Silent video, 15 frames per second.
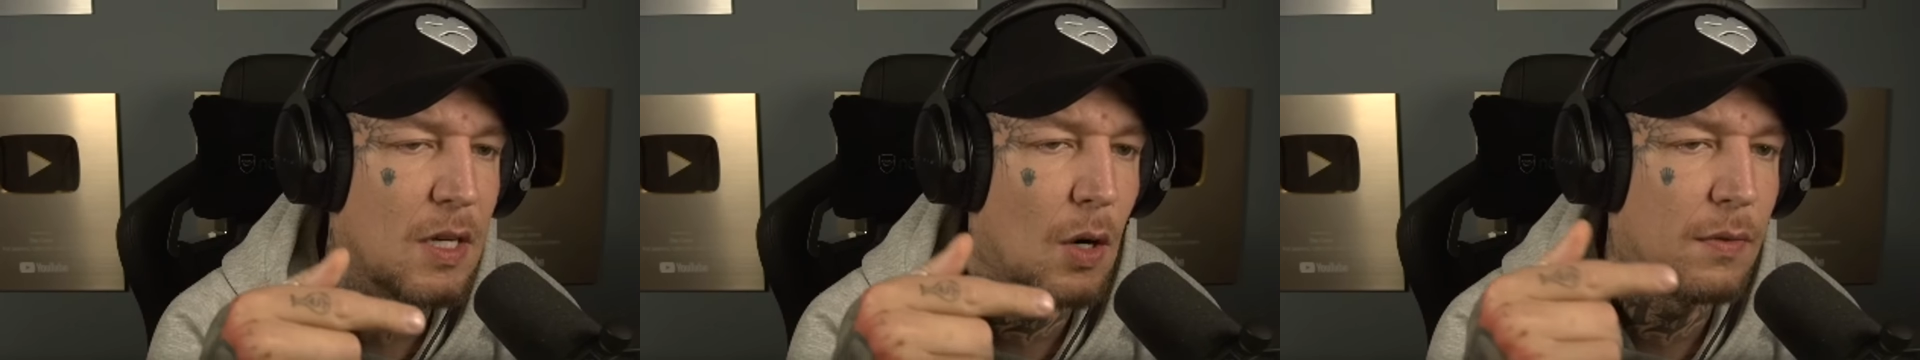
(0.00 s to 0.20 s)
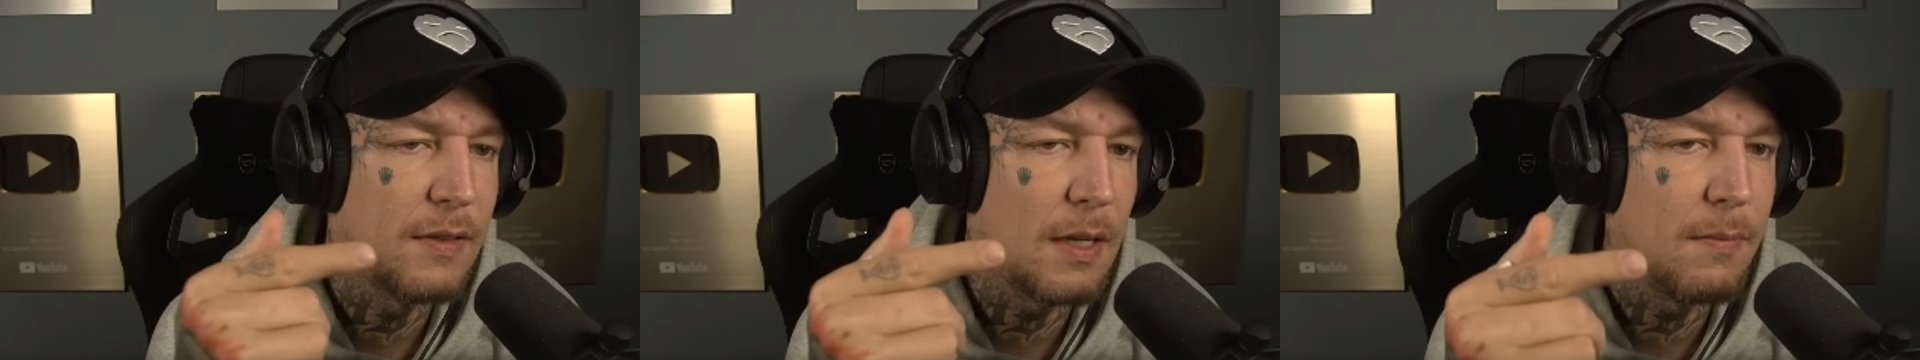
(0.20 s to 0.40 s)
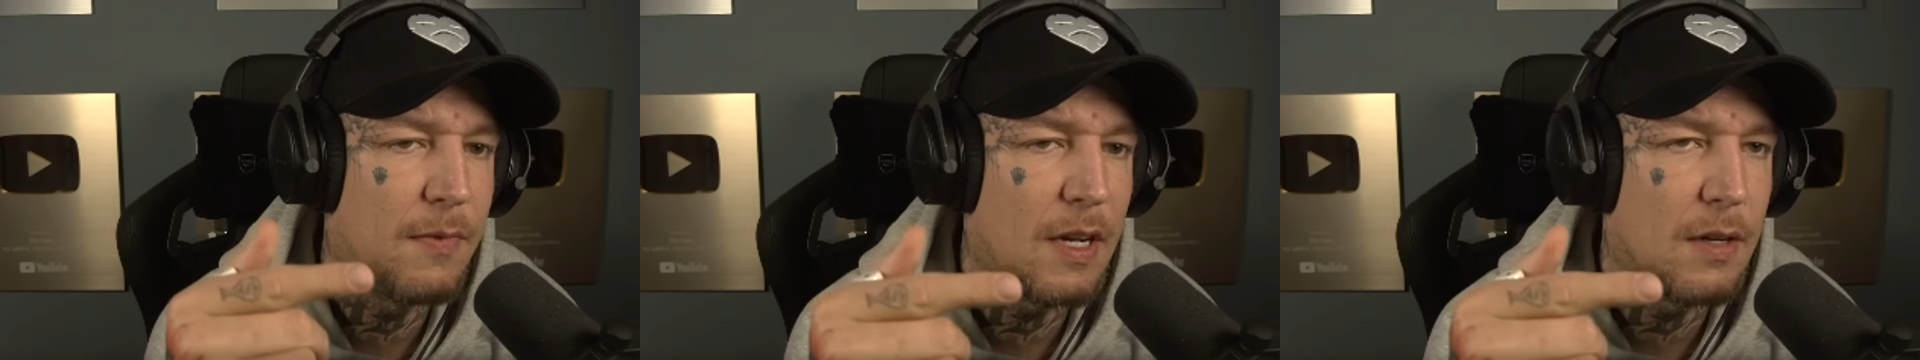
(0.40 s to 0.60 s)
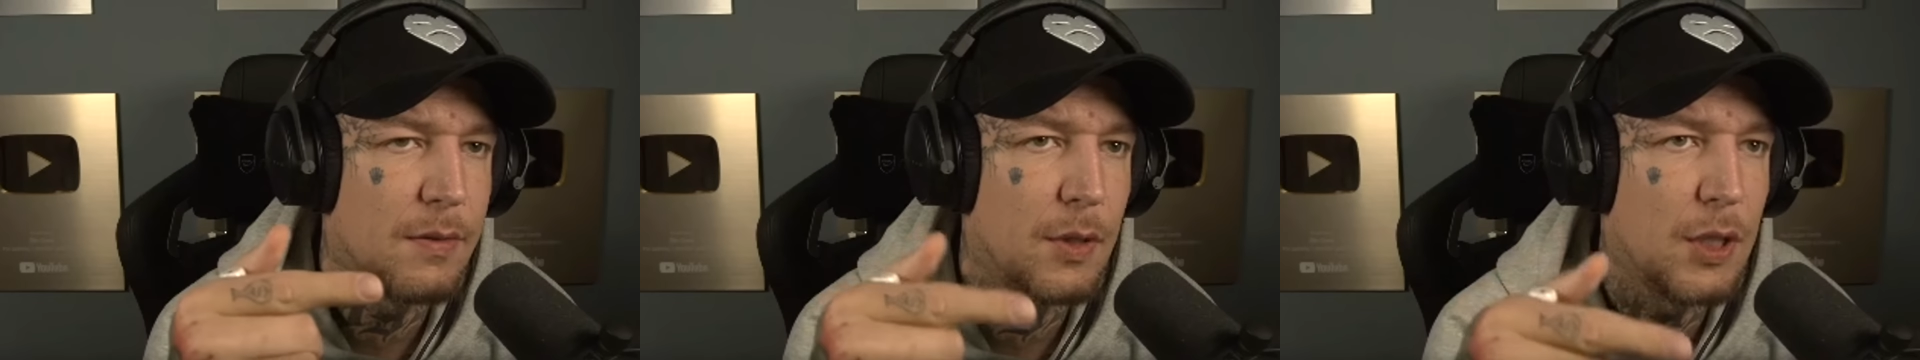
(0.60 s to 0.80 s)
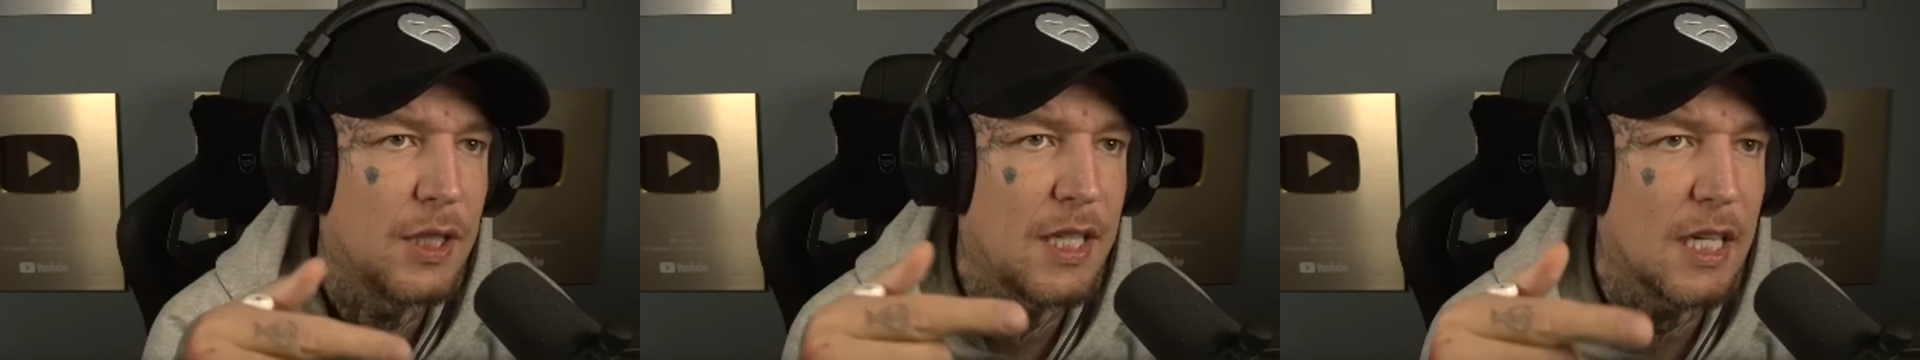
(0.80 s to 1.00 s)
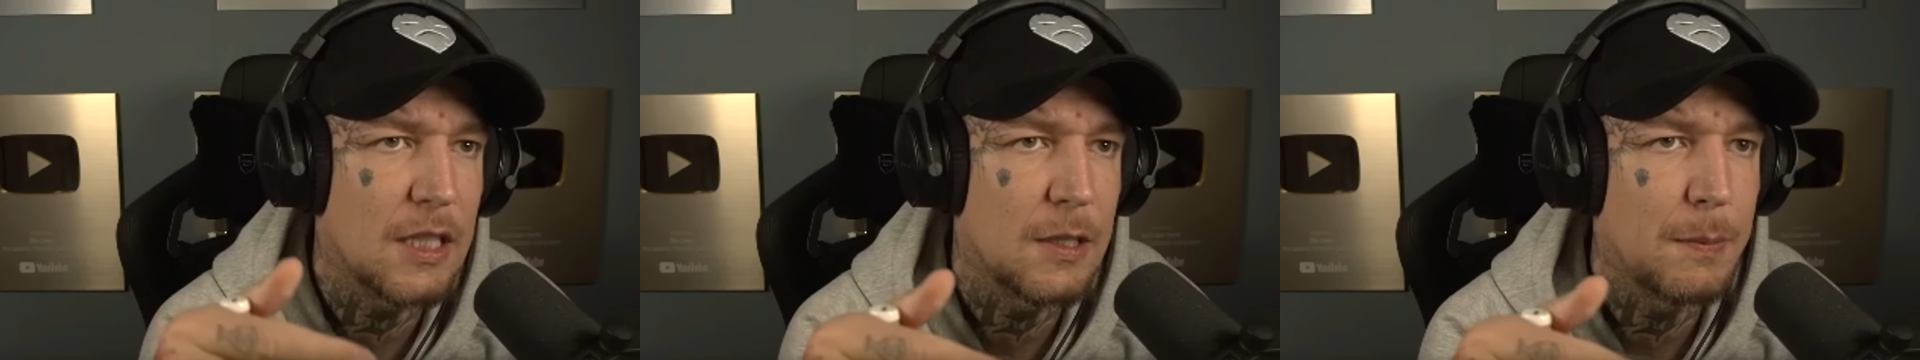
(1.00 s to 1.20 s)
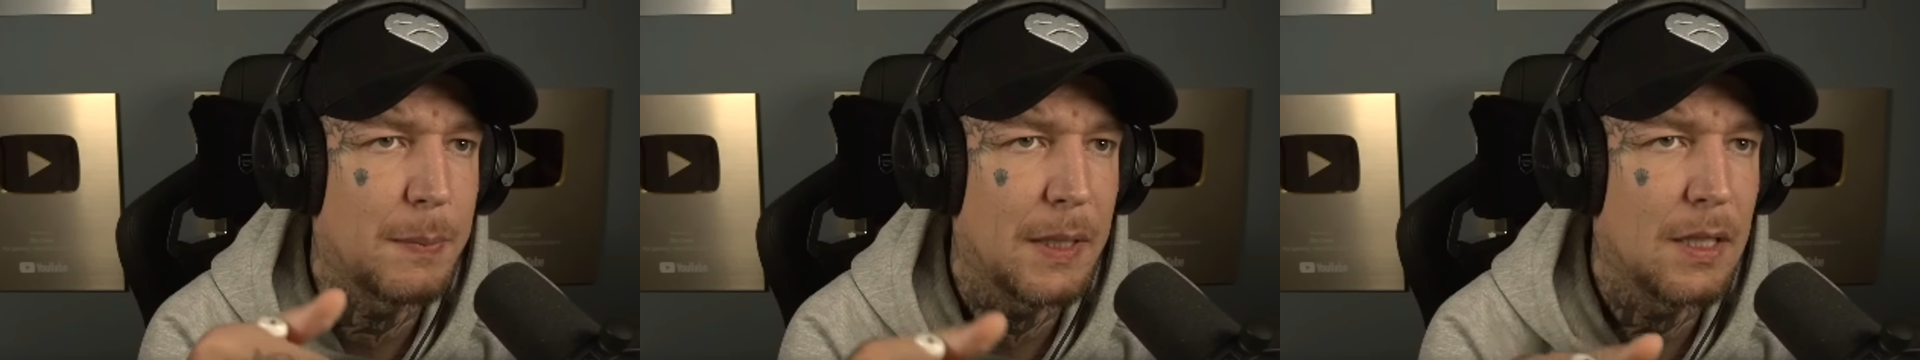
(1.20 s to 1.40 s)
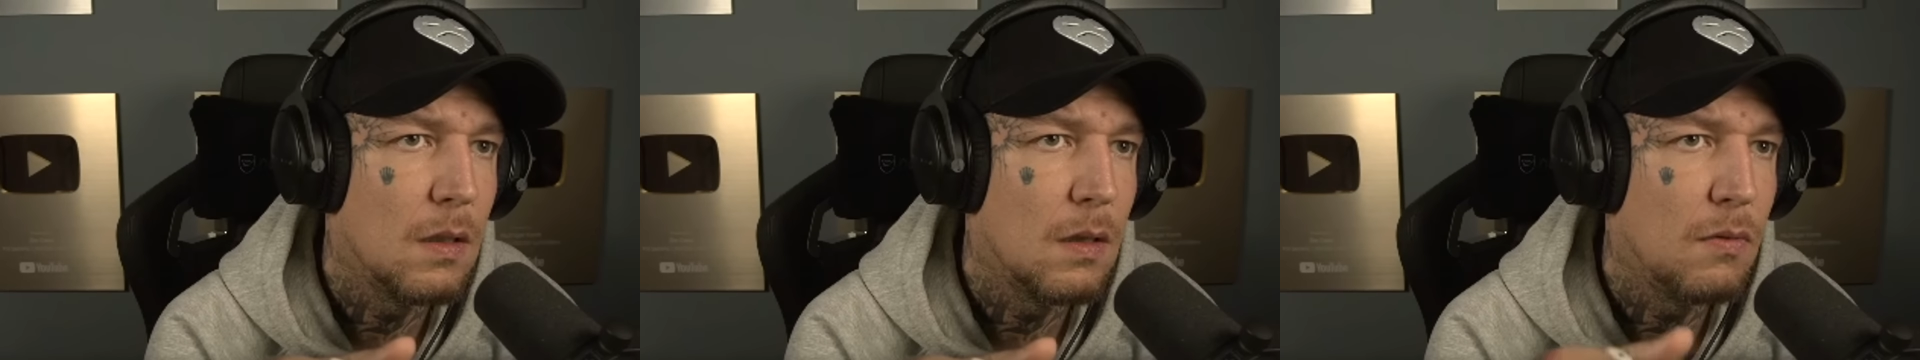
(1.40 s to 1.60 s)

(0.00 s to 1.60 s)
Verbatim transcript: auf dem Weg, wo ich jetzt bin,